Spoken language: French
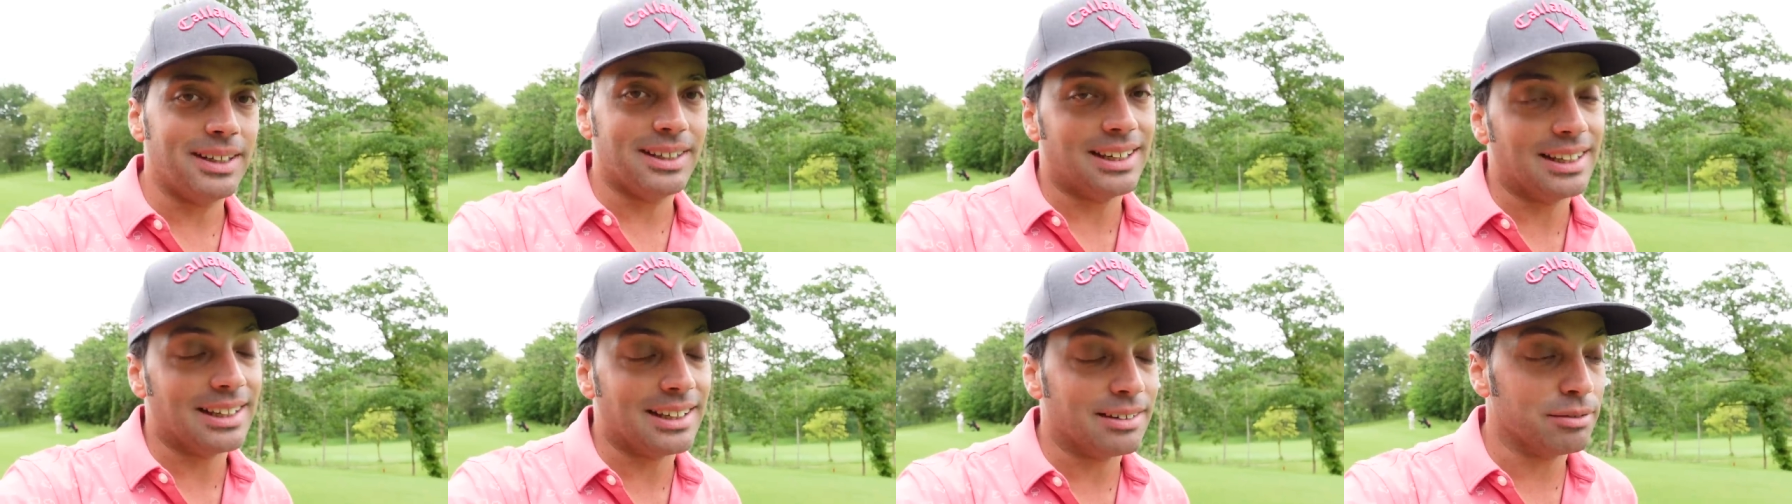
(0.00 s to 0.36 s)

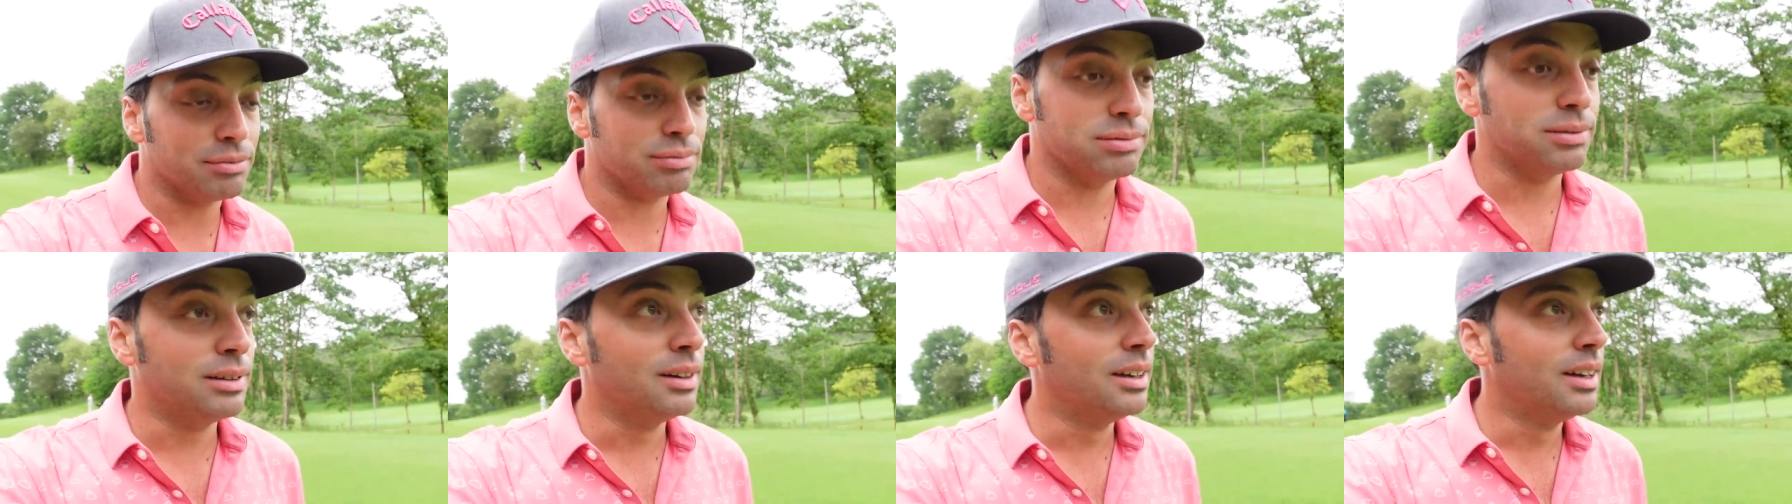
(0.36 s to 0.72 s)
il est...
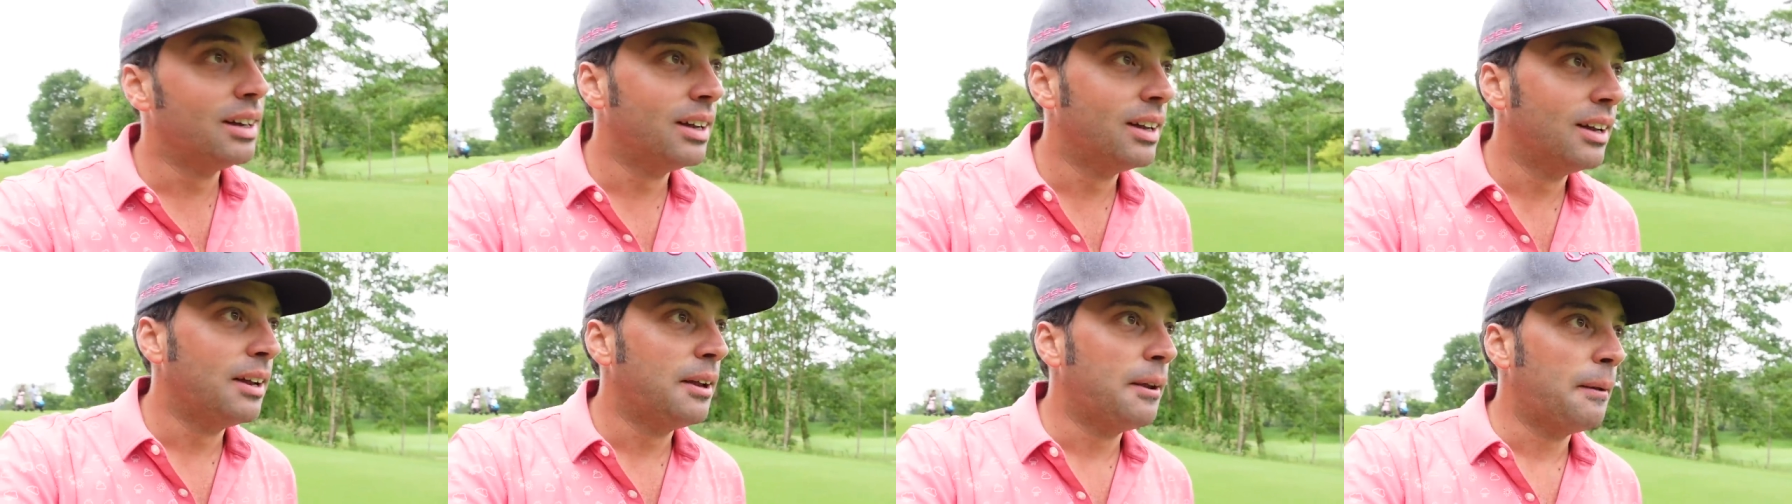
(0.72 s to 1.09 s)

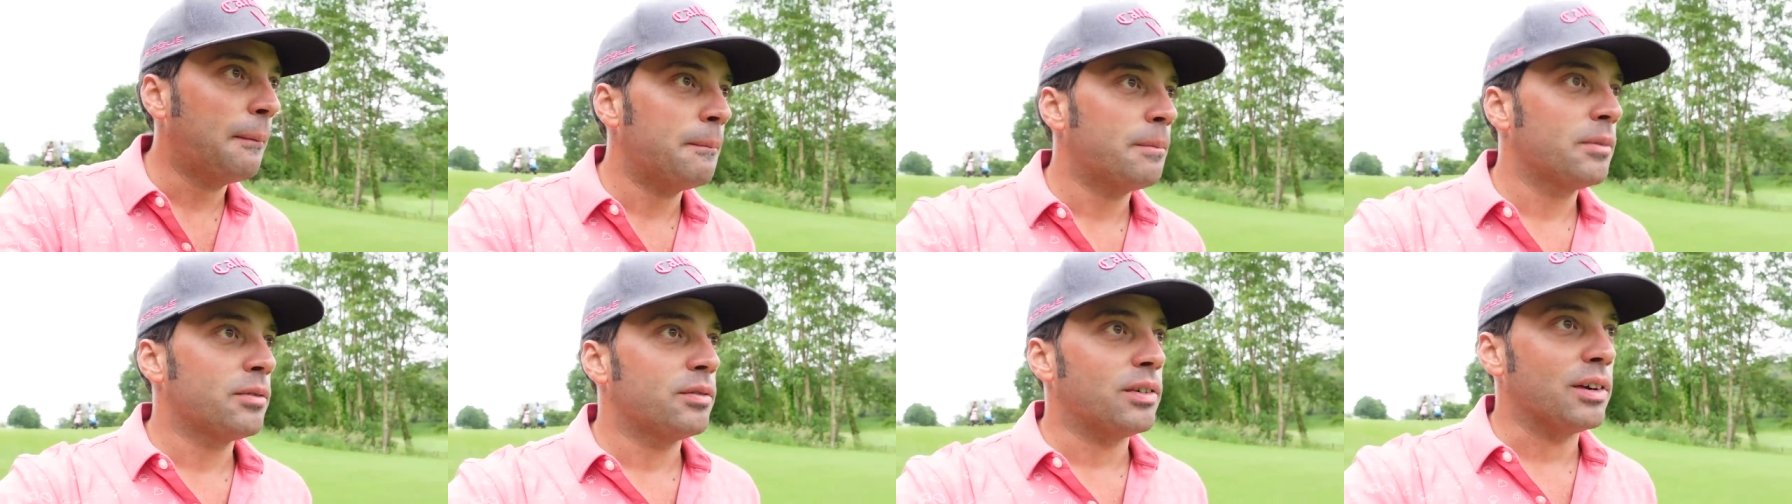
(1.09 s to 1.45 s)

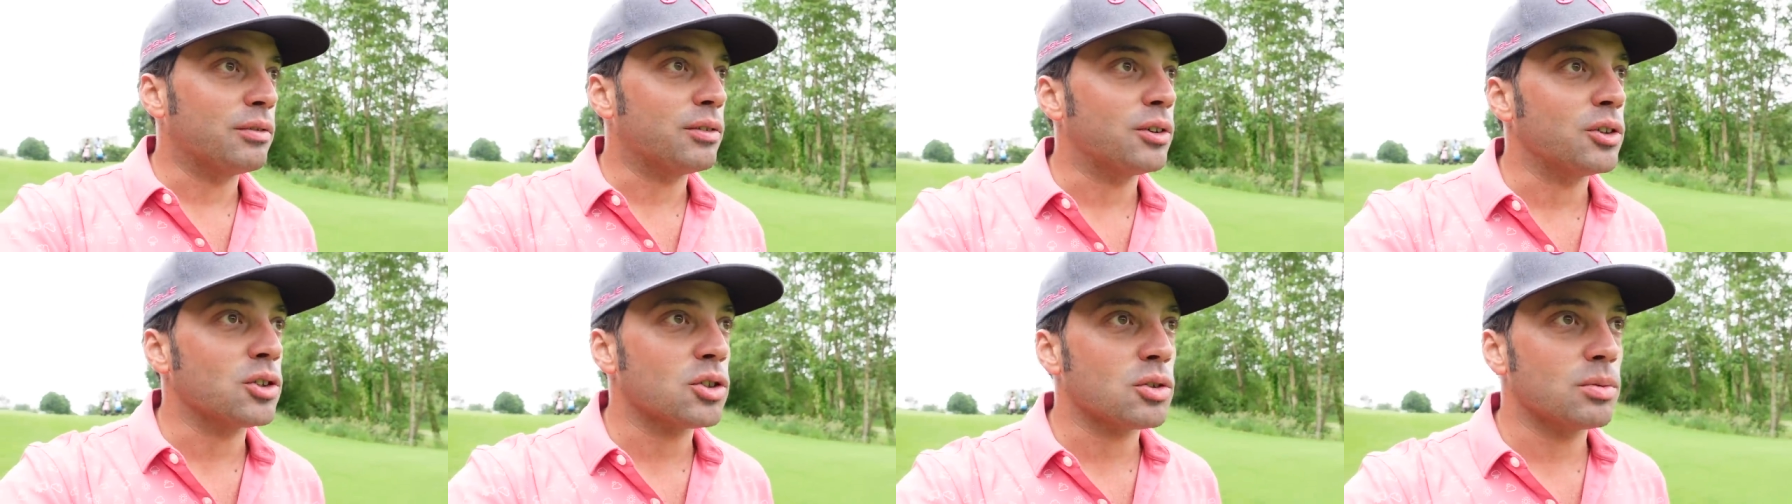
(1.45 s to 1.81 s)
enfin
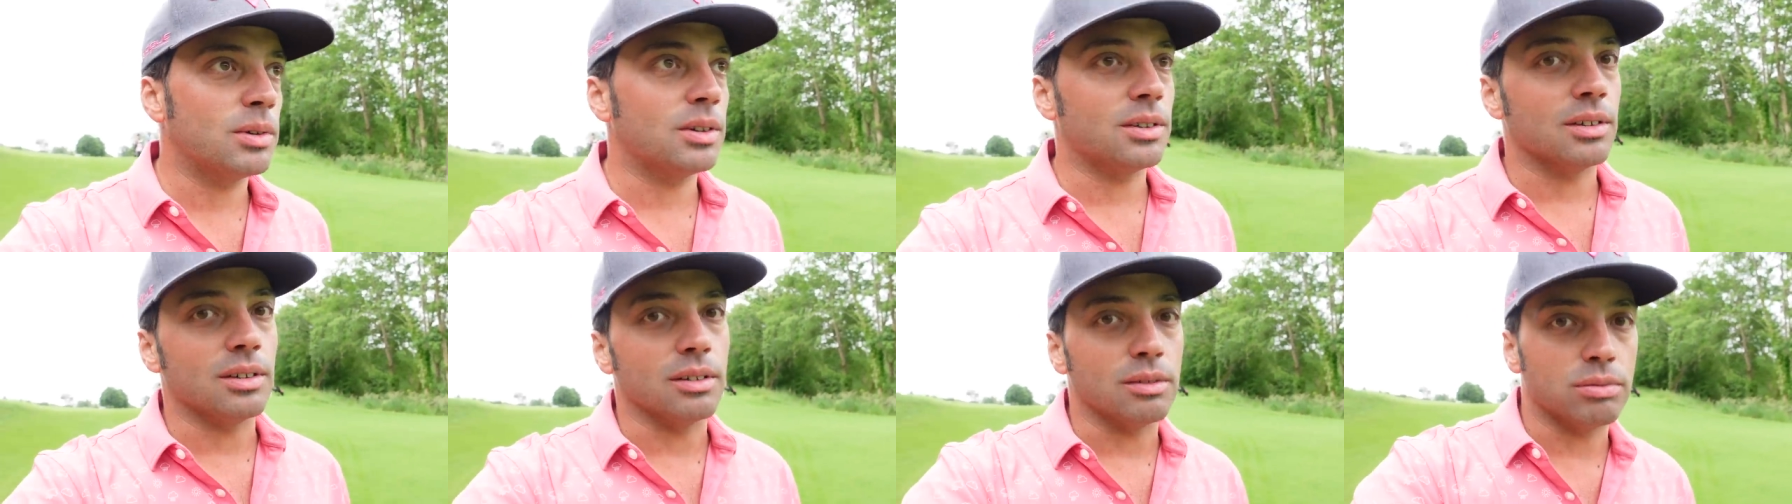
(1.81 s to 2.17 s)

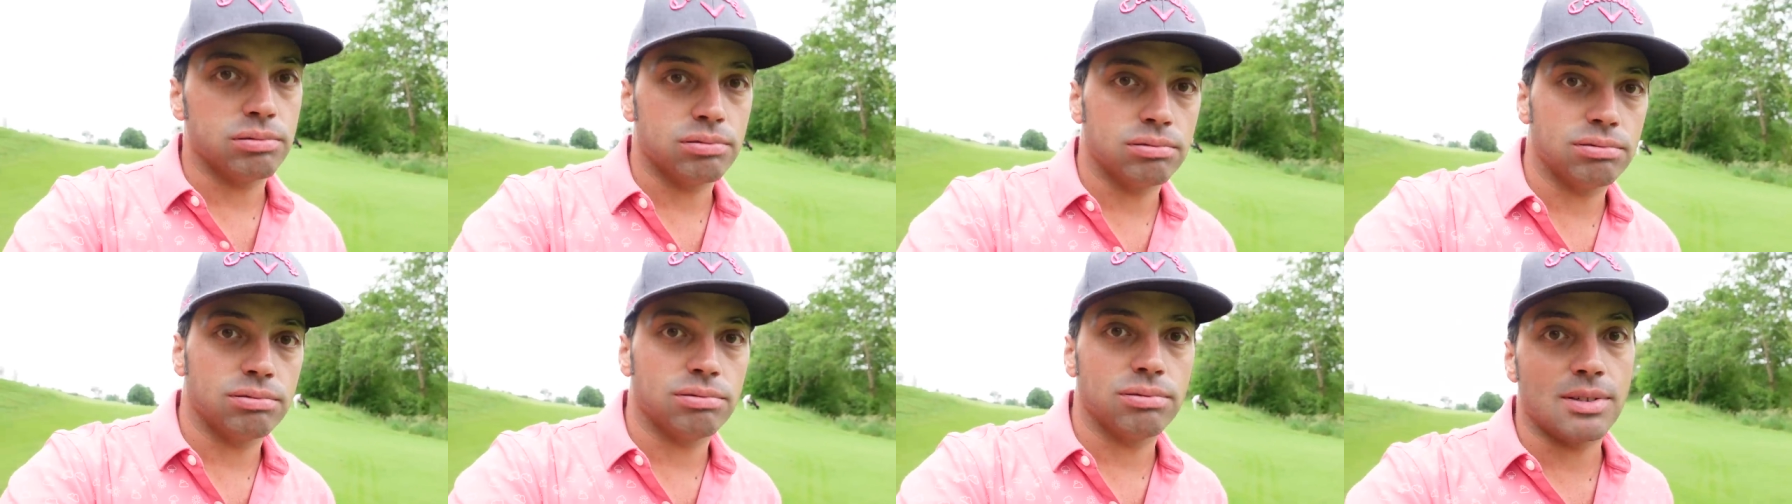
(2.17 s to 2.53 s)
franchement,
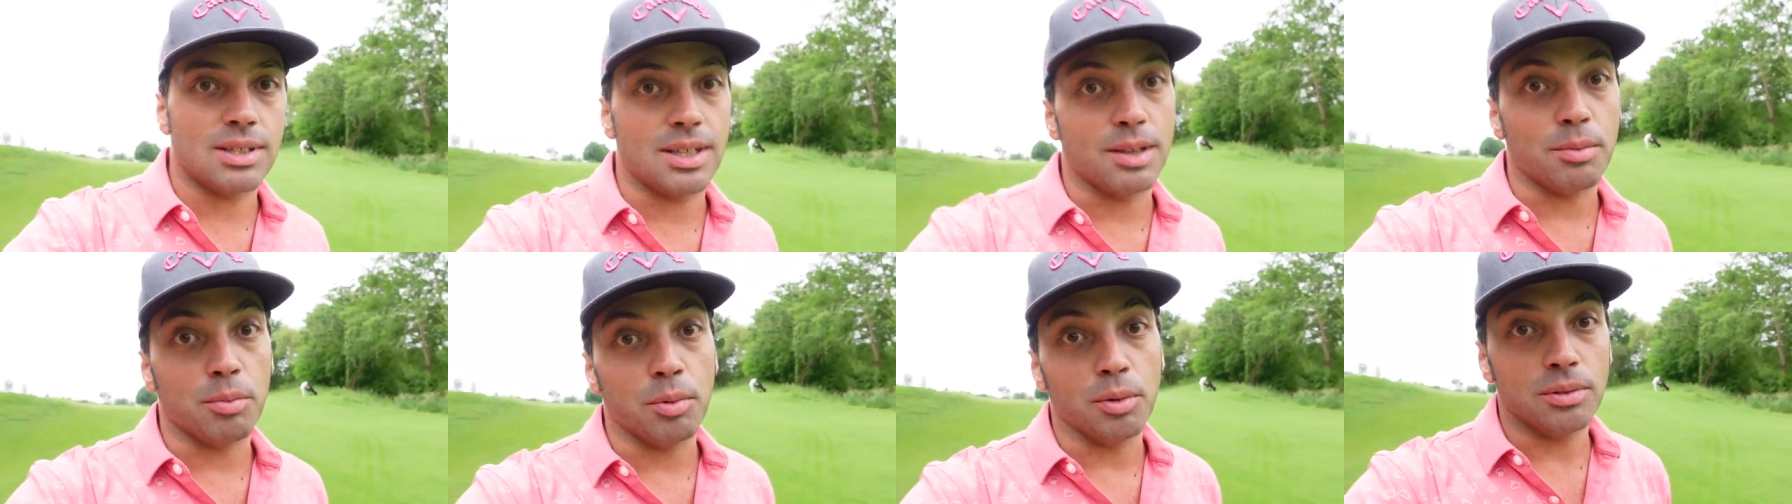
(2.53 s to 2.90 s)

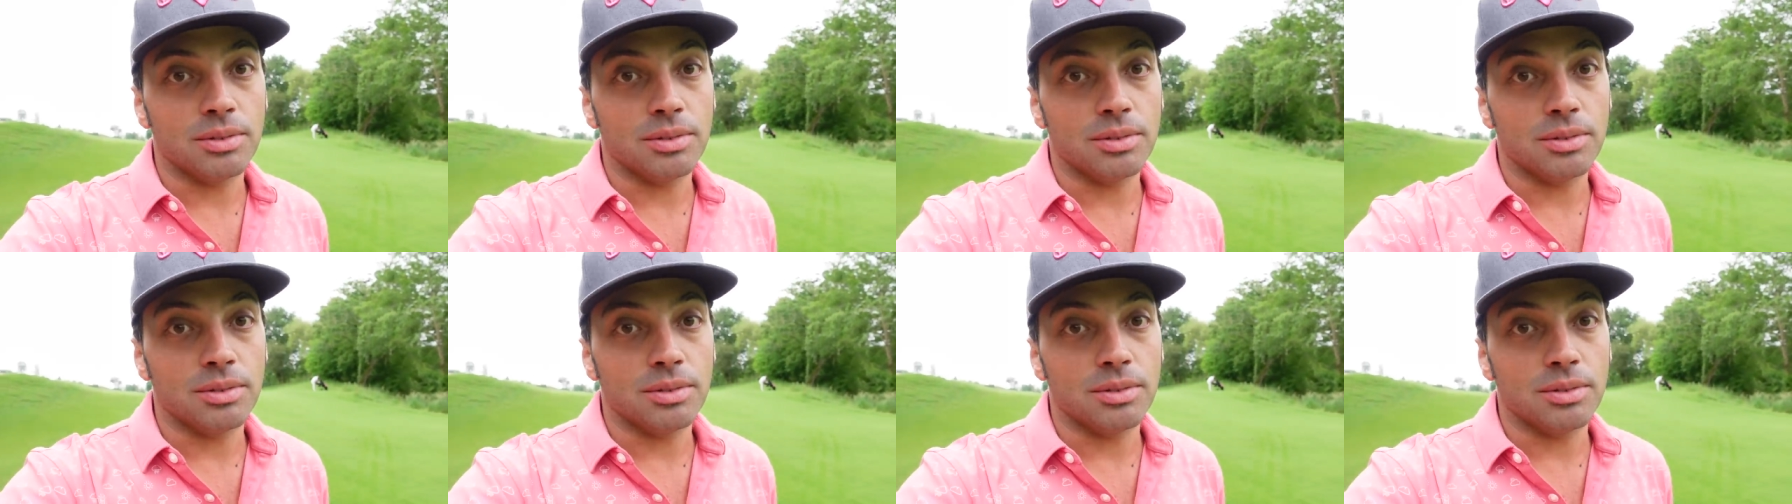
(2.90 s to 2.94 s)
c'est...